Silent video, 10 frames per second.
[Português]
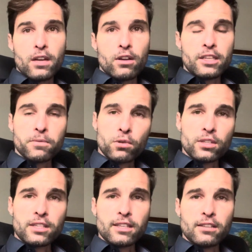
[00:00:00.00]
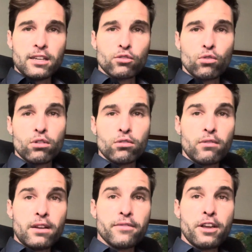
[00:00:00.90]
Esse processo eletrônico
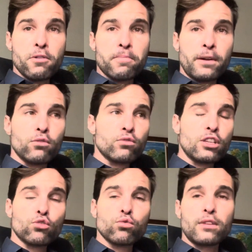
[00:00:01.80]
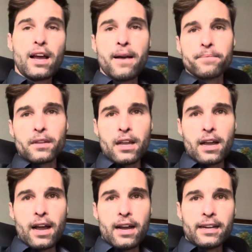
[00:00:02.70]
ele veio para nos ajudar
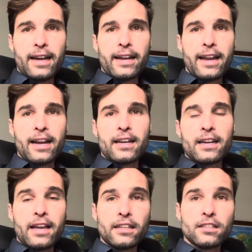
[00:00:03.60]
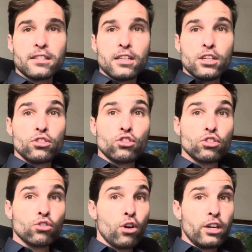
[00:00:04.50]
a angariar clientes de
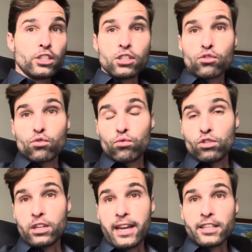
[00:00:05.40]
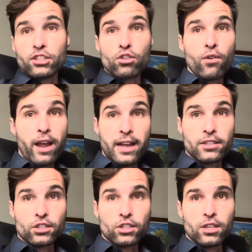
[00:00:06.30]
norte a sul, de leste a
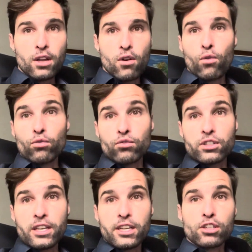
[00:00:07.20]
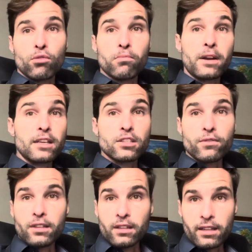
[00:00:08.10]
oeste, ou seja, o Brasil
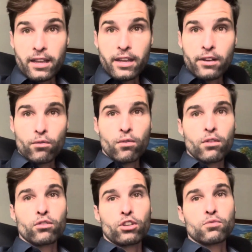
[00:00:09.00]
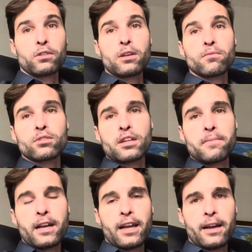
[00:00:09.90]
inteiro nós podemos
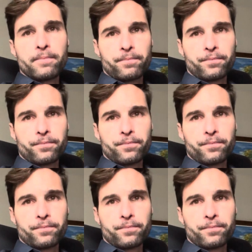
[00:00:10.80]
trabalhar.